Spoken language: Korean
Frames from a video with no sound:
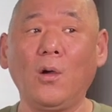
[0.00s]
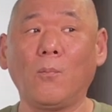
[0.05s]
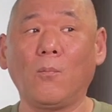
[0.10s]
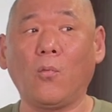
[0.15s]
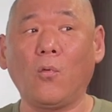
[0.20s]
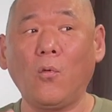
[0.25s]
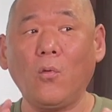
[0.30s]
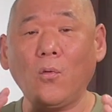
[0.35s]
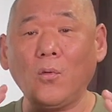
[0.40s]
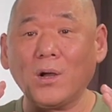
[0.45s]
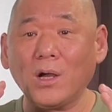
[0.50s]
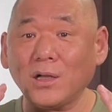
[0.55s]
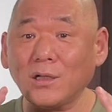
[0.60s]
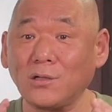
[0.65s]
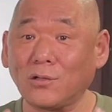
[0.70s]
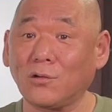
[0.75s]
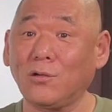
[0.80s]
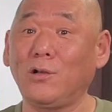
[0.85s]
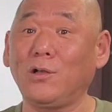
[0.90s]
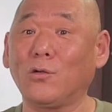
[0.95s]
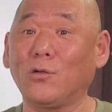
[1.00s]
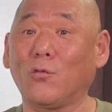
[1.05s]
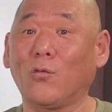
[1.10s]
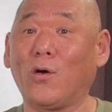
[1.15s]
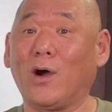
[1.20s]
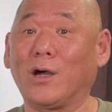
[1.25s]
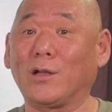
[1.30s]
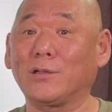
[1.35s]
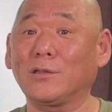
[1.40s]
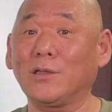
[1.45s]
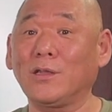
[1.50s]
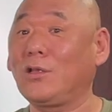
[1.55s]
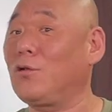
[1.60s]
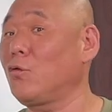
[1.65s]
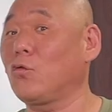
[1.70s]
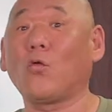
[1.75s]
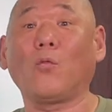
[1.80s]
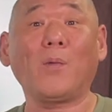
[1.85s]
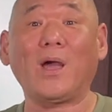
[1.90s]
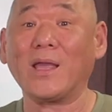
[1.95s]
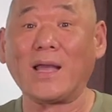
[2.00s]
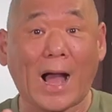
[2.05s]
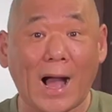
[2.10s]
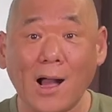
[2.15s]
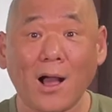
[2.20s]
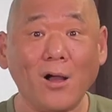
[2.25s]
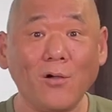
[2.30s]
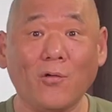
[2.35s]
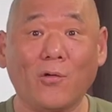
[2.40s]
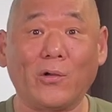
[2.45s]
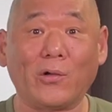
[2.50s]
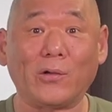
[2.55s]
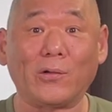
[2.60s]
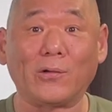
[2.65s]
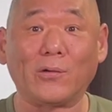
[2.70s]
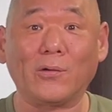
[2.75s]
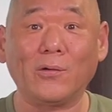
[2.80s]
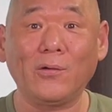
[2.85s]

뭔가 그러려고 하는 이런 욕망이 강한 거예요.